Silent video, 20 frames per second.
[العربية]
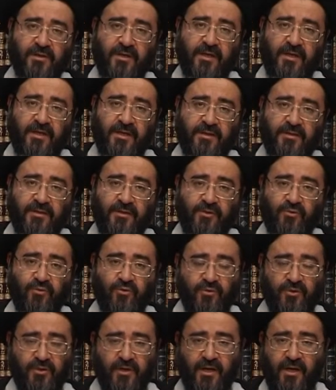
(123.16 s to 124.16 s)
التي
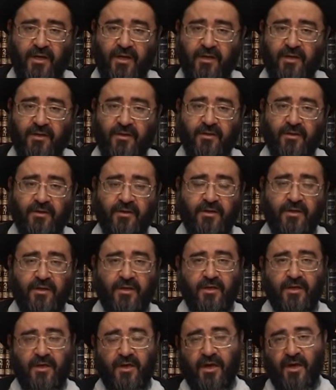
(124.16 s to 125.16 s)
تطرح
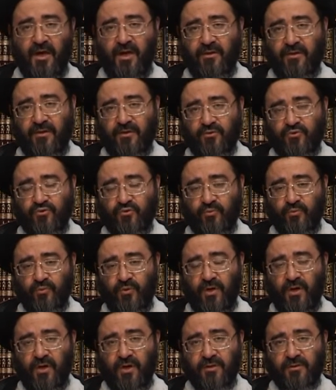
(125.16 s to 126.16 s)
هذه
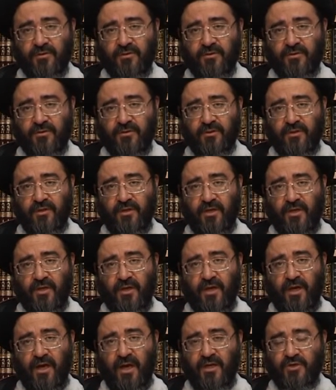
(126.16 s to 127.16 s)
الشبهات
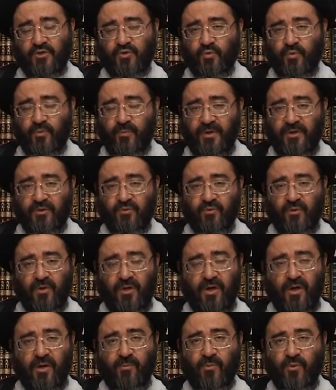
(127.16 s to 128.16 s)

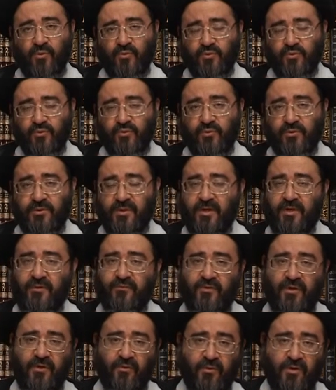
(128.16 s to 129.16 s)
أجوبتها موجودة
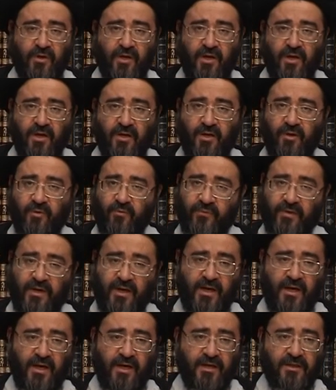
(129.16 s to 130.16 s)
في القرآن أو في
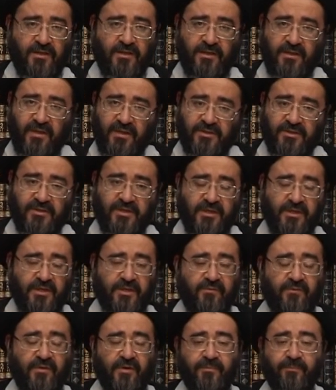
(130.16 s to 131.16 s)
الأحاديث
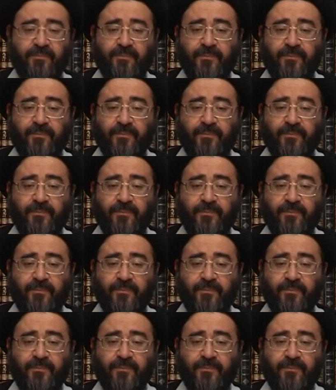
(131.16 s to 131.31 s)
الشريفة